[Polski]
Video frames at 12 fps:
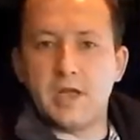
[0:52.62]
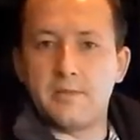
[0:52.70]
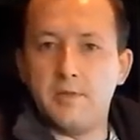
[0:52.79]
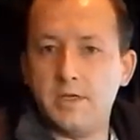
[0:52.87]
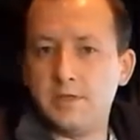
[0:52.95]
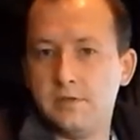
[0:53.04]
tak
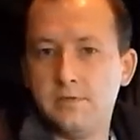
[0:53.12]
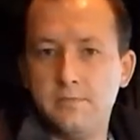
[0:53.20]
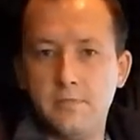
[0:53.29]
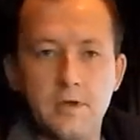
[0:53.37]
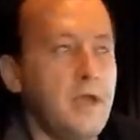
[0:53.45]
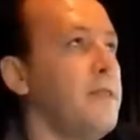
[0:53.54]
być,
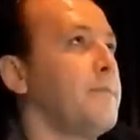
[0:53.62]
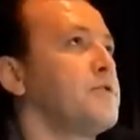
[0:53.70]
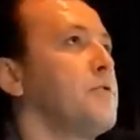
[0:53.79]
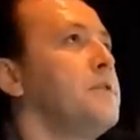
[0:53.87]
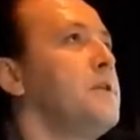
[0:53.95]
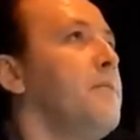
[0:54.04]
bo ja na
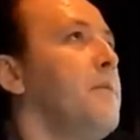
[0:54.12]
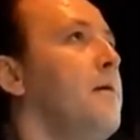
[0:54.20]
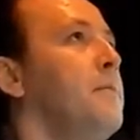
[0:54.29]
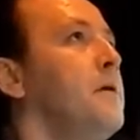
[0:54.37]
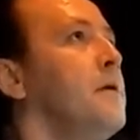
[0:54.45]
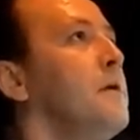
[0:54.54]
przykład nie
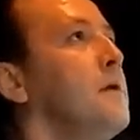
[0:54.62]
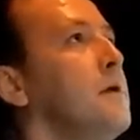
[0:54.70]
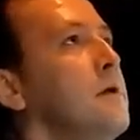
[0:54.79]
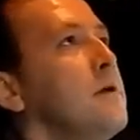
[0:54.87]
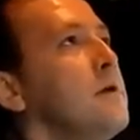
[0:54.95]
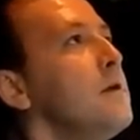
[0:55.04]
mam,
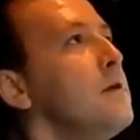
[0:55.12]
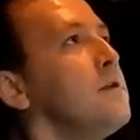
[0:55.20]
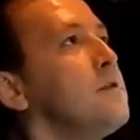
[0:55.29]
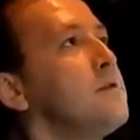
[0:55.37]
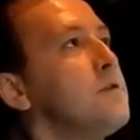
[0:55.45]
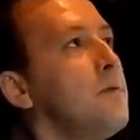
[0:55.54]

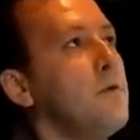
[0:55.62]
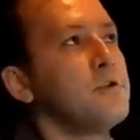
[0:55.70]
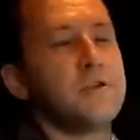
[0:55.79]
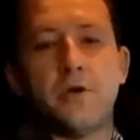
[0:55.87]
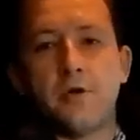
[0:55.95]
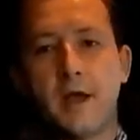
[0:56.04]
to
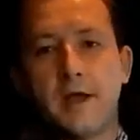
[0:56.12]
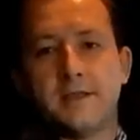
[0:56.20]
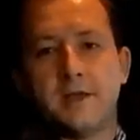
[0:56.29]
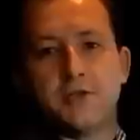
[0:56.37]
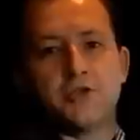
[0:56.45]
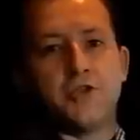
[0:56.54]
może się
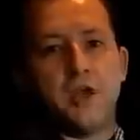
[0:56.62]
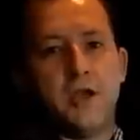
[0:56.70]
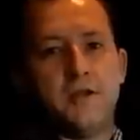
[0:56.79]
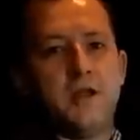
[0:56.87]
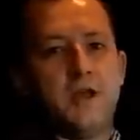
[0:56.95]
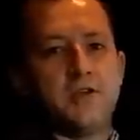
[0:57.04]
okazać, że
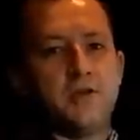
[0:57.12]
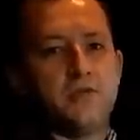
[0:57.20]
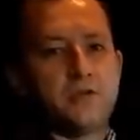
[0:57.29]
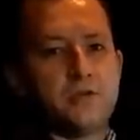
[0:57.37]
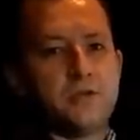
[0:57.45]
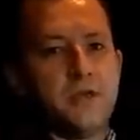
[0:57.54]
nasze
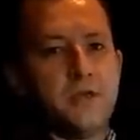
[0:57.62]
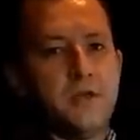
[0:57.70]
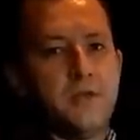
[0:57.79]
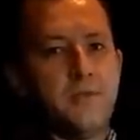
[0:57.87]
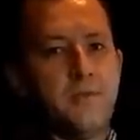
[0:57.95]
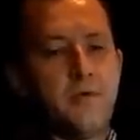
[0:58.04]
urządzenie
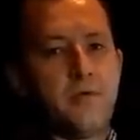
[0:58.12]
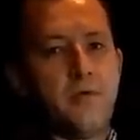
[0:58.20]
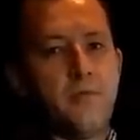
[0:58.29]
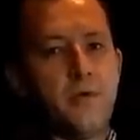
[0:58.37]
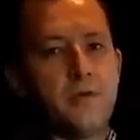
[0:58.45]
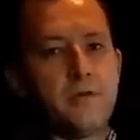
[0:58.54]
do poboru
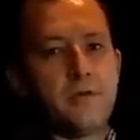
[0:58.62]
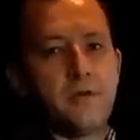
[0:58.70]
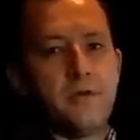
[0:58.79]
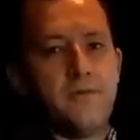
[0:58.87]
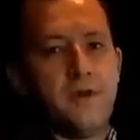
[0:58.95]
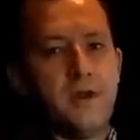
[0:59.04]
opłat, do
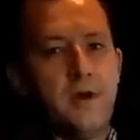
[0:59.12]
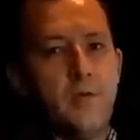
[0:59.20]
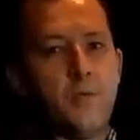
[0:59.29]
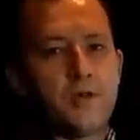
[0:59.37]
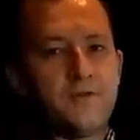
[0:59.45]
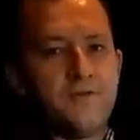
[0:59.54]
dokonywania
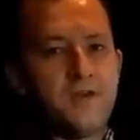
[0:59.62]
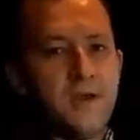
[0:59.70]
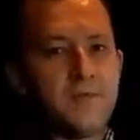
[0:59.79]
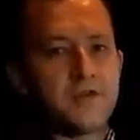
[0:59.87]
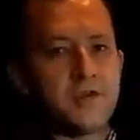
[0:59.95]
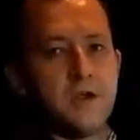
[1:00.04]
opłat w
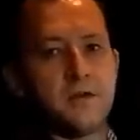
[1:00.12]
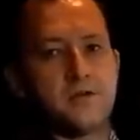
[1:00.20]
Niemczech,